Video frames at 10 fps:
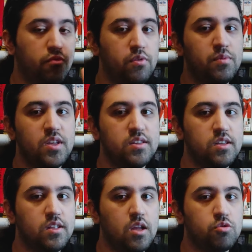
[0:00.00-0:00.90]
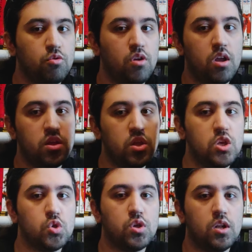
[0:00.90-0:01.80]
Bu filmi de izledikten sonra
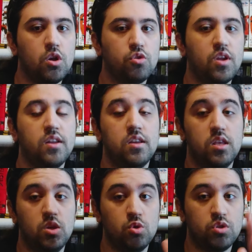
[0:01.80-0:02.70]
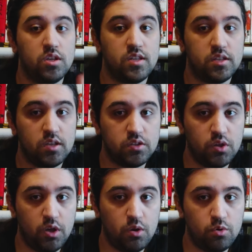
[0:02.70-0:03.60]
254'ten
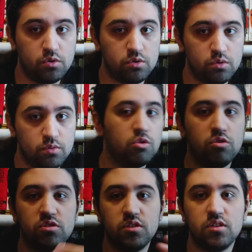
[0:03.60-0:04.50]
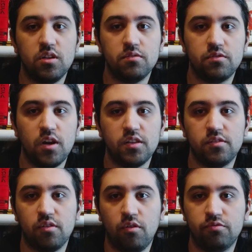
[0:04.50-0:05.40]
288'e geliyoruz. Sonrasında
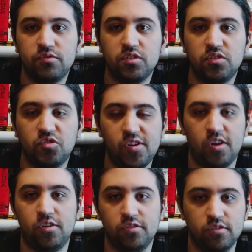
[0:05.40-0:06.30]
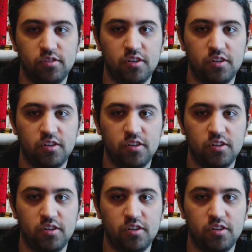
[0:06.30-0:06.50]
Wrath of the Dragon.